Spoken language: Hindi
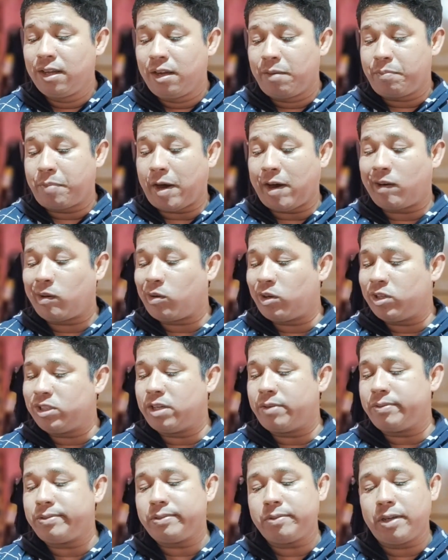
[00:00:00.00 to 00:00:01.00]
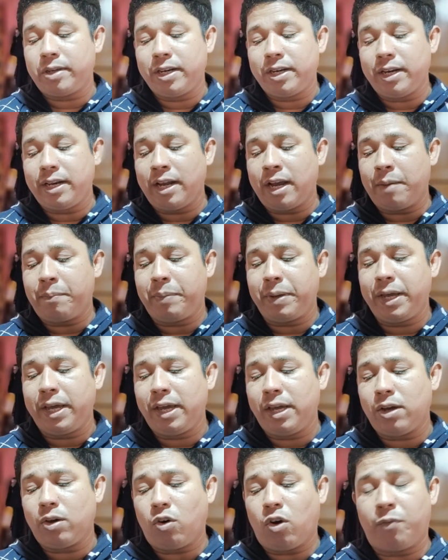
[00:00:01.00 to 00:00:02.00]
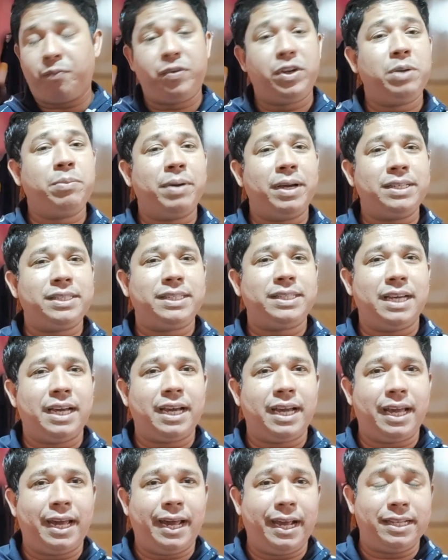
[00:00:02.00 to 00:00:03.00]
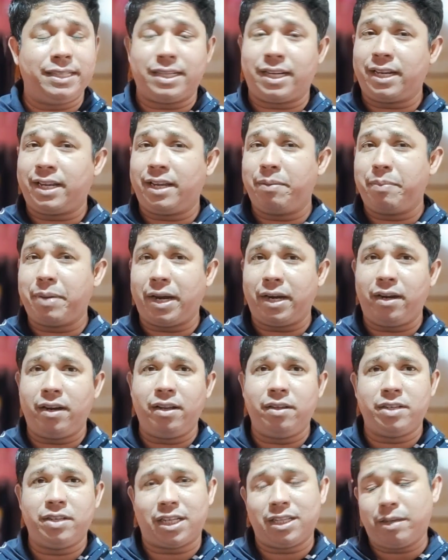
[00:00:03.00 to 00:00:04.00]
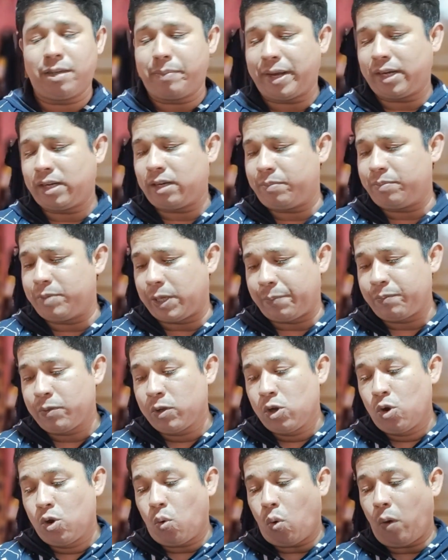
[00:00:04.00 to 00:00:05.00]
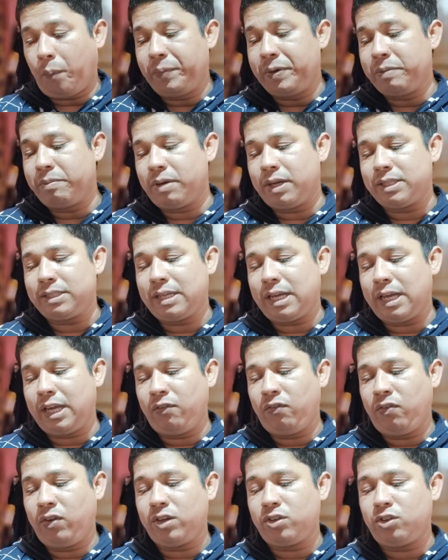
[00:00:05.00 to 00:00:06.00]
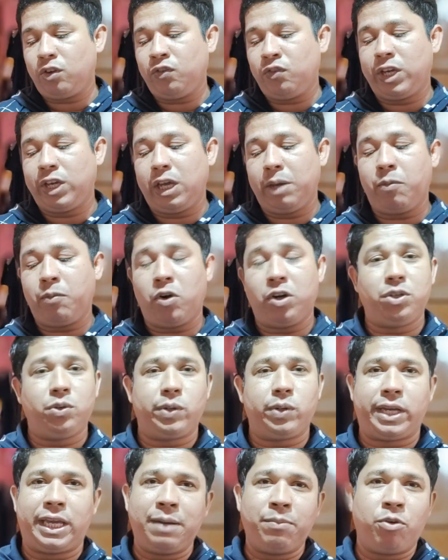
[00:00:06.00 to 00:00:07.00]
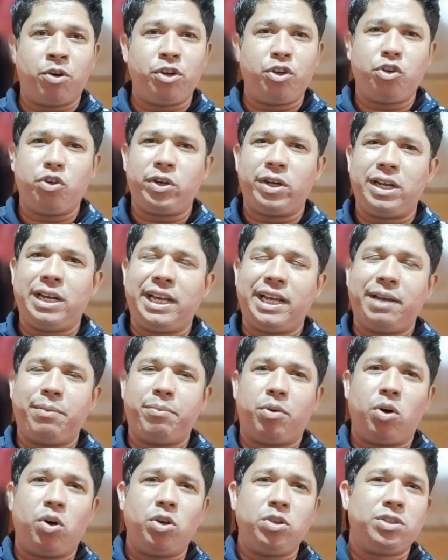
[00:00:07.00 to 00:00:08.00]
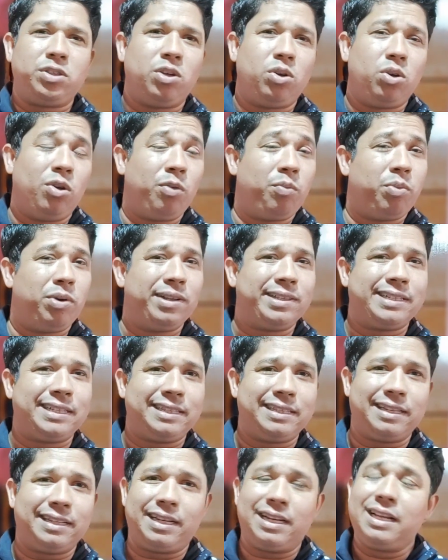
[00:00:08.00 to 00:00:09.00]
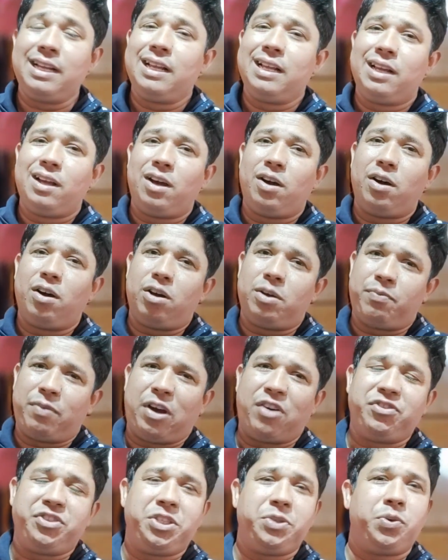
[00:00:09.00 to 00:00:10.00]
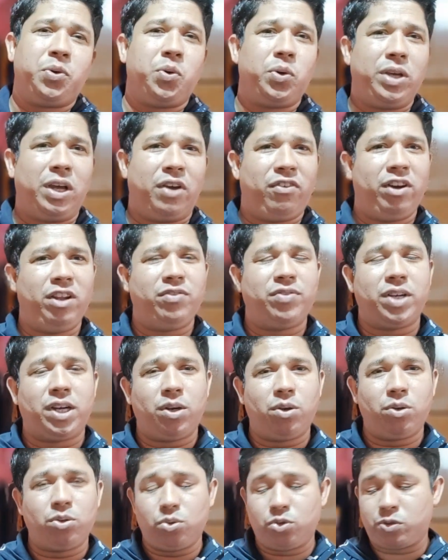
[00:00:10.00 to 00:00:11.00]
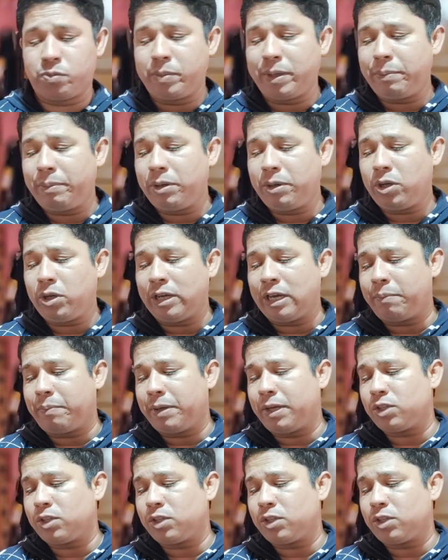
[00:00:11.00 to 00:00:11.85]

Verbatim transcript: पावर कंजम्पशन यहाँ पे ऑप्टिमाइज़ किया गया है जाके बैटरी ज़्यादा बैकअप दे ऑप्टिमाइज़ द इफेक्ट ऑफ गेम ऑडियो गेम ऑडियो के लेके बहुत लोग परेशान था जी हो या फ्री फायर हो तो उसमें भी यहाँ पे